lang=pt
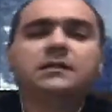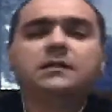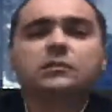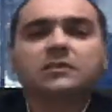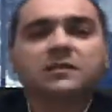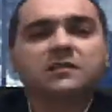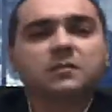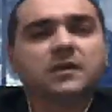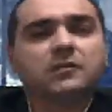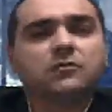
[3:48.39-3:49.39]
do
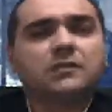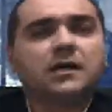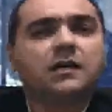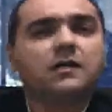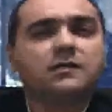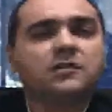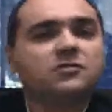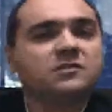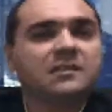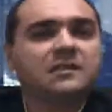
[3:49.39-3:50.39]
crescimento da, da
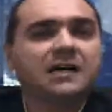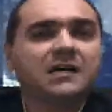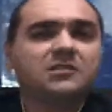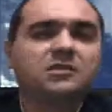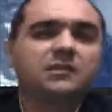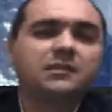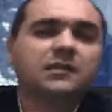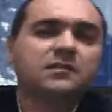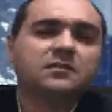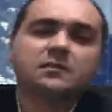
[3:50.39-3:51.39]
sociedade e
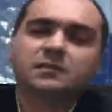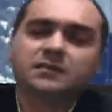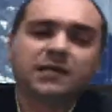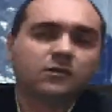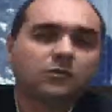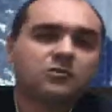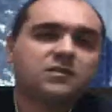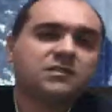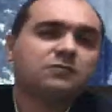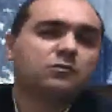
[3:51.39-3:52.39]
das
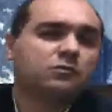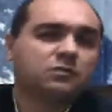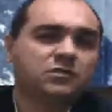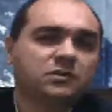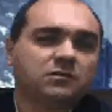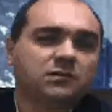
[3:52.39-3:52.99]
tecnologias que vão surgindo.